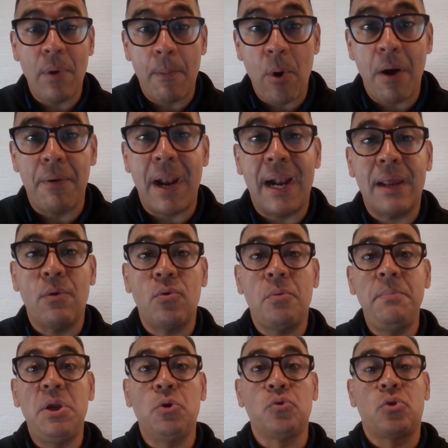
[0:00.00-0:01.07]
vamos a hablar en unos
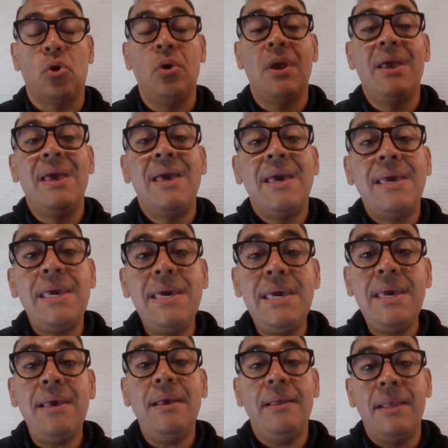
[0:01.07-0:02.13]
minutos, y,